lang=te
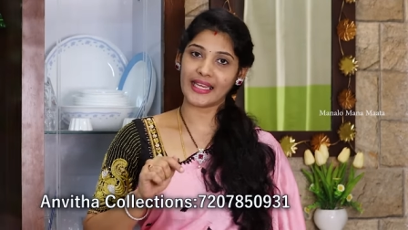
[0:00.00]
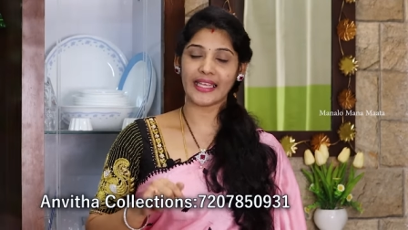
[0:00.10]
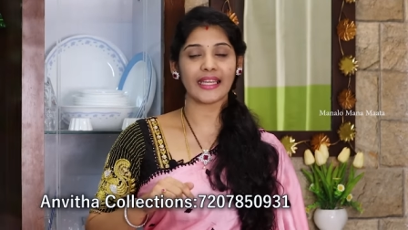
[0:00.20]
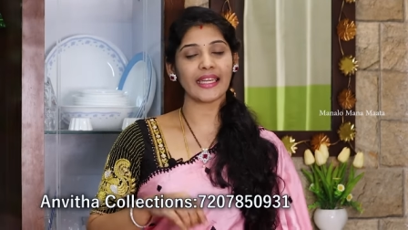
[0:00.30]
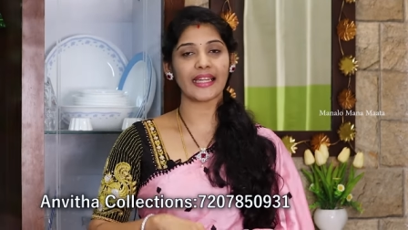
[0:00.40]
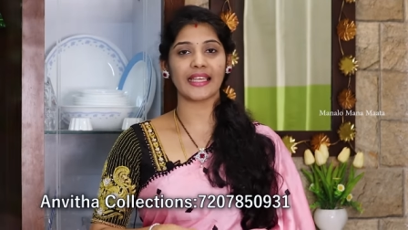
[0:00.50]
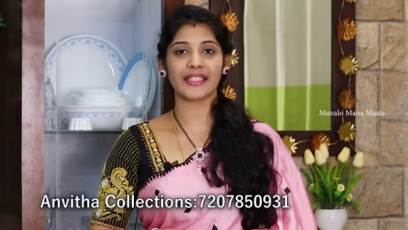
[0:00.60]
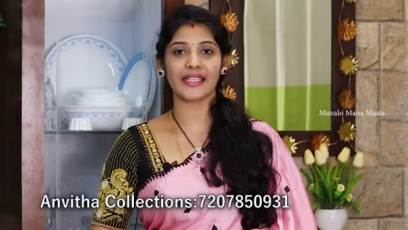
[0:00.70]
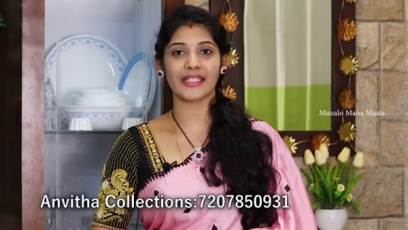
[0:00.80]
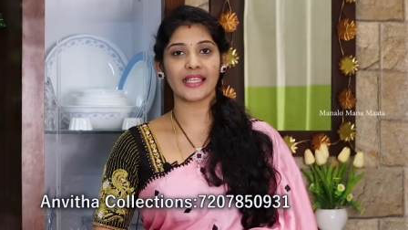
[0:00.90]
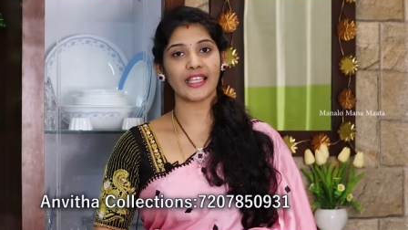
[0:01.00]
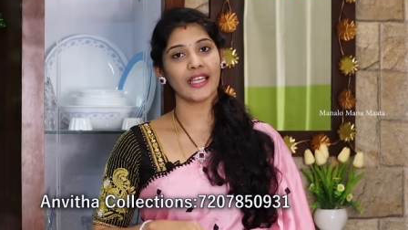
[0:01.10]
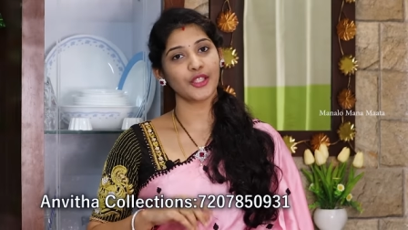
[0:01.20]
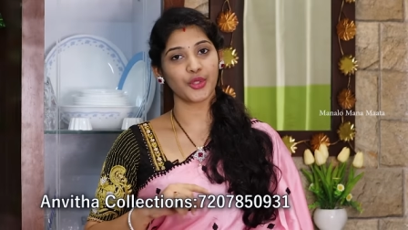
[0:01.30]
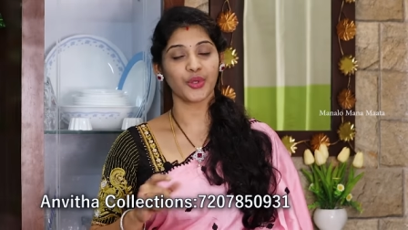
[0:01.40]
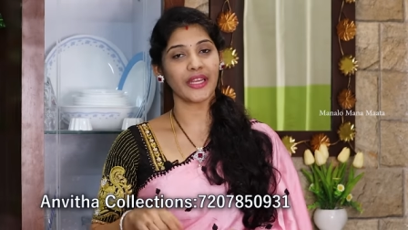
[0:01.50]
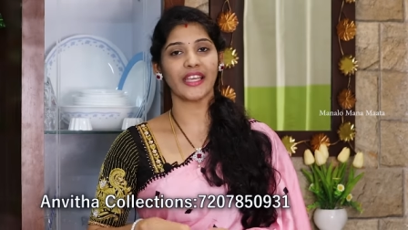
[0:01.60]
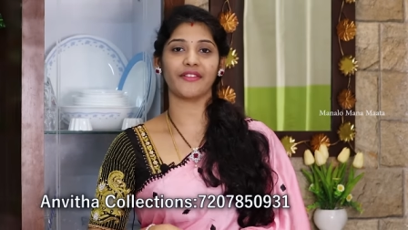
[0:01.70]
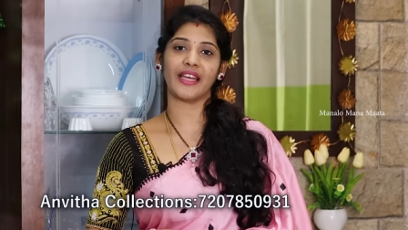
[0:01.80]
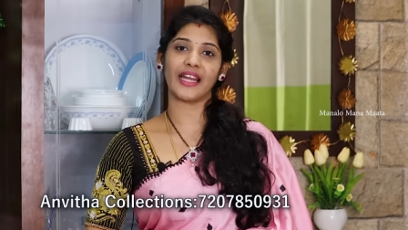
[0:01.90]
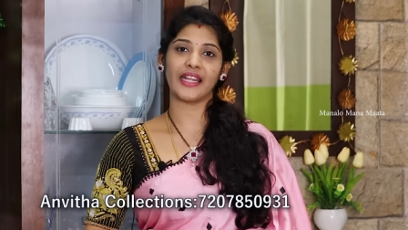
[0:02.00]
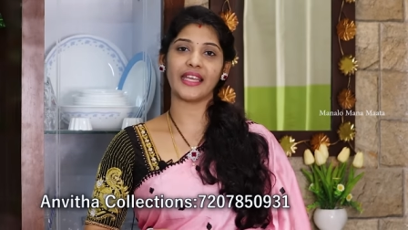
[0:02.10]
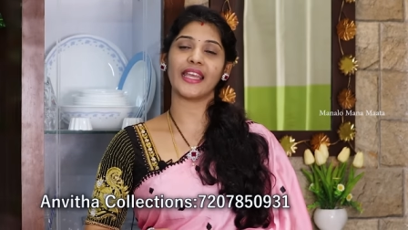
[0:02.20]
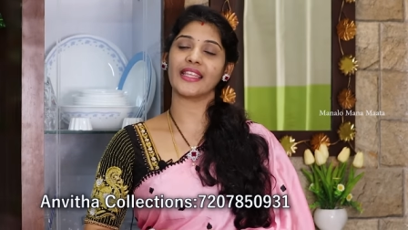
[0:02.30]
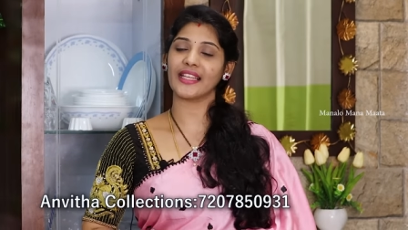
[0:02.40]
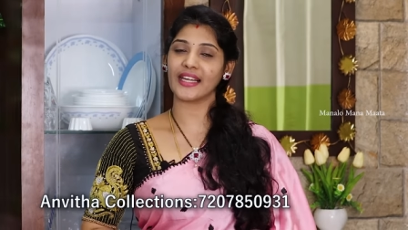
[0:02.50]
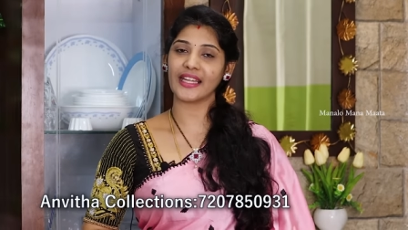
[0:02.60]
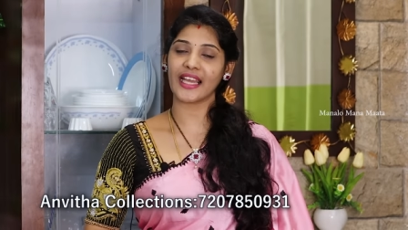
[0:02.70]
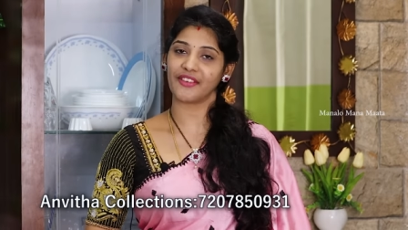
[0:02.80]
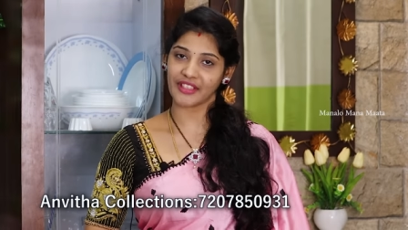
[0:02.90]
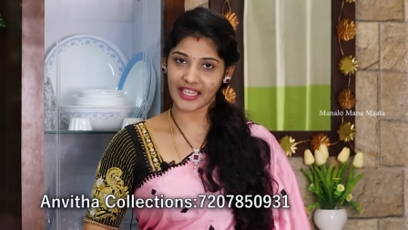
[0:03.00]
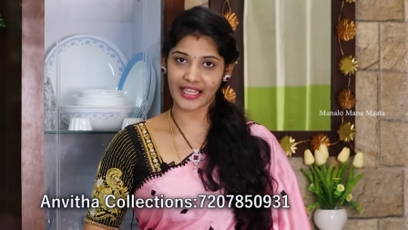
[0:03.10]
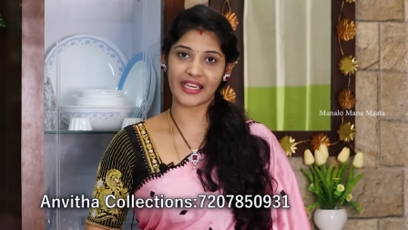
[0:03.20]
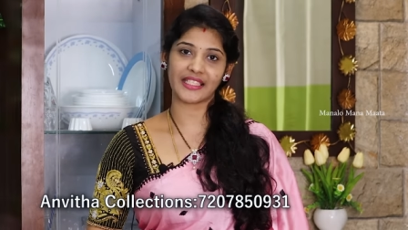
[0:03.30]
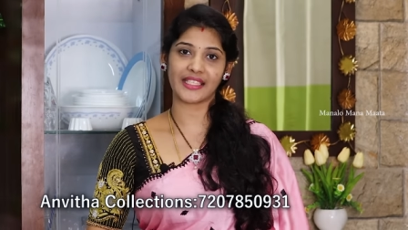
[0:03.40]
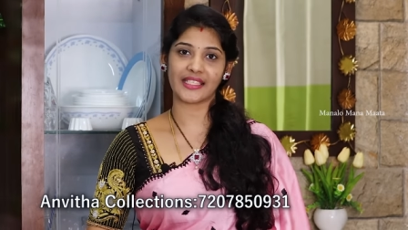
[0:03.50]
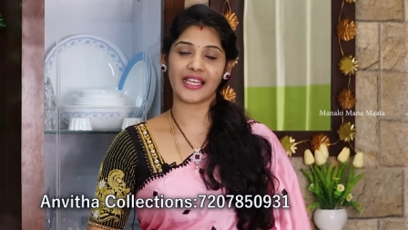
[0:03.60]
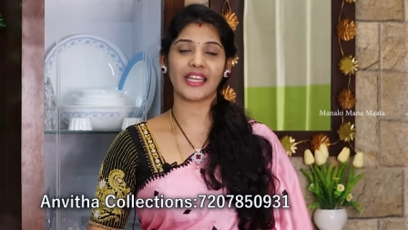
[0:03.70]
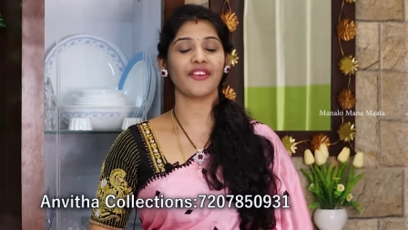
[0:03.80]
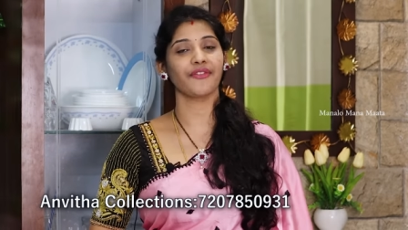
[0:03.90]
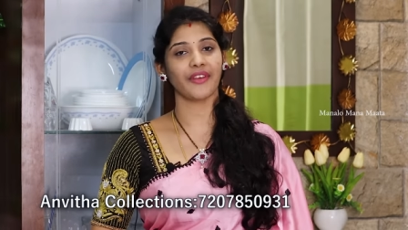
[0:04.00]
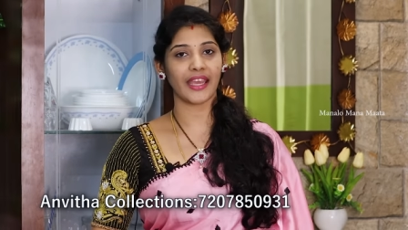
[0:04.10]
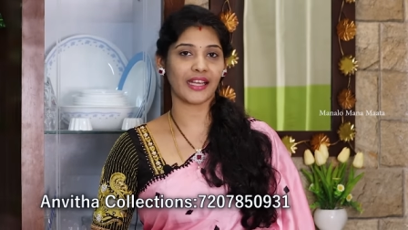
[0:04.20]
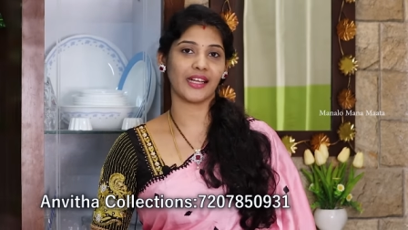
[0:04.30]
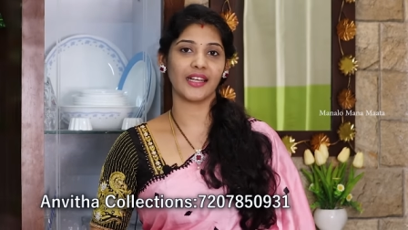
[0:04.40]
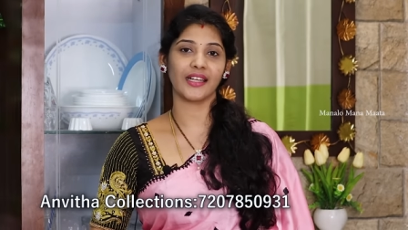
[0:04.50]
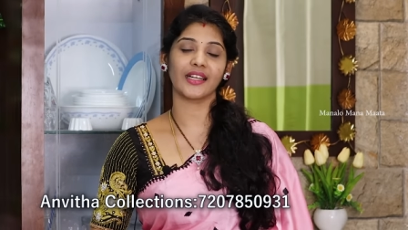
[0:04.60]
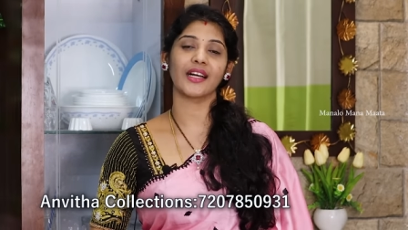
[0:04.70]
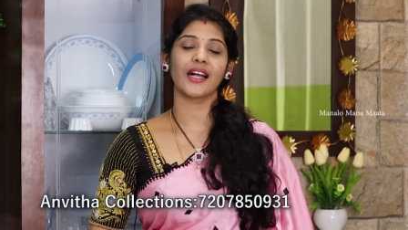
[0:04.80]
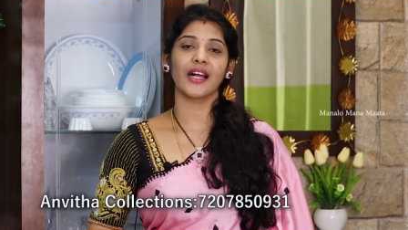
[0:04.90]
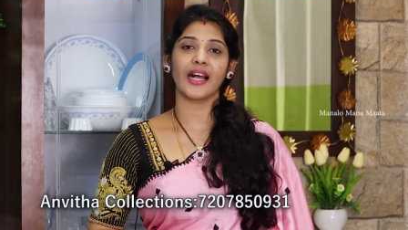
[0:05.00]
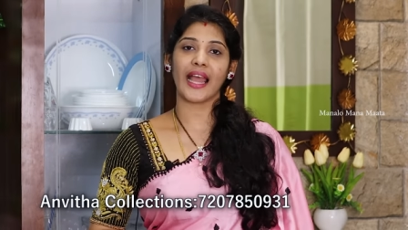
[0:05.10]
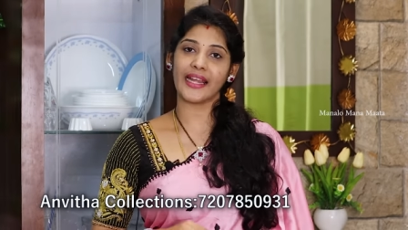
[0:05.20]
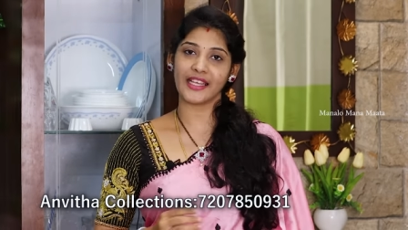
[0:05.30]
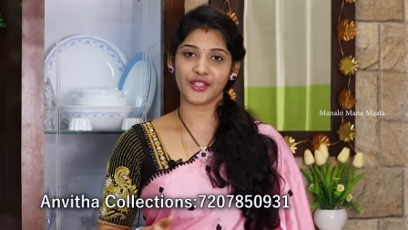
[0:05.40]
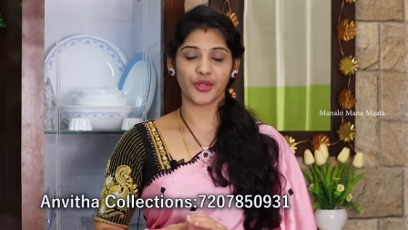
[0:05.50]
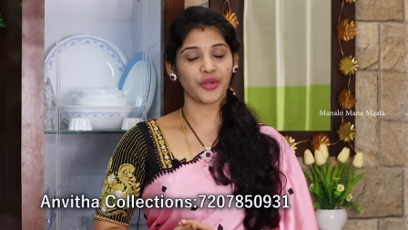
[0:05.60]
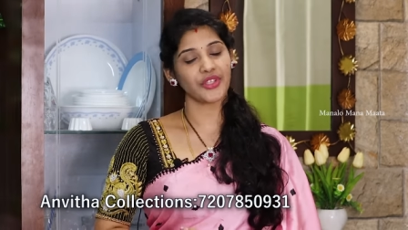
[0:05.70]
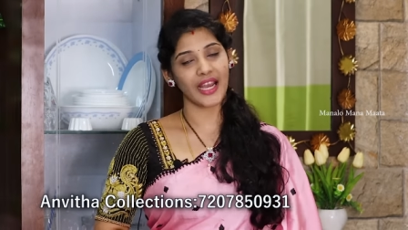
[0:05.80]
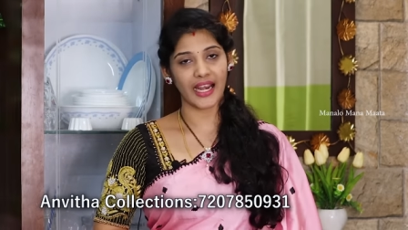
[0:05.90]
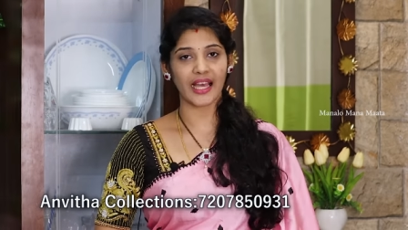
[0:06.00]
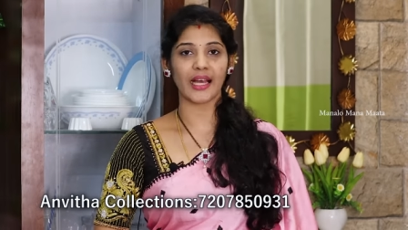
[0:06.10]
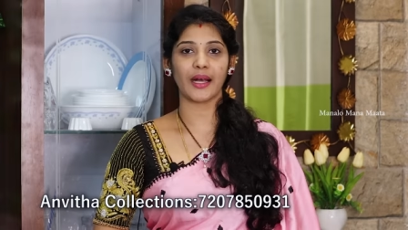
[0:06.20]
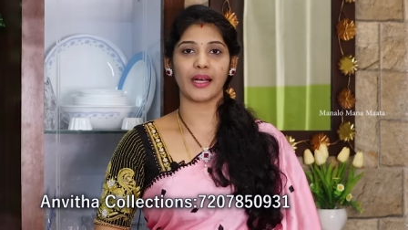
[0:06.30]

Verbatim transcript: లింక్ని క్లిక్ చేసి త్రూ లింక్ వెళ్ళండి ఎందుకంటే అన్విత కలెక్షన్స్ అని ఫేక్ ఐడీస్తో చాలా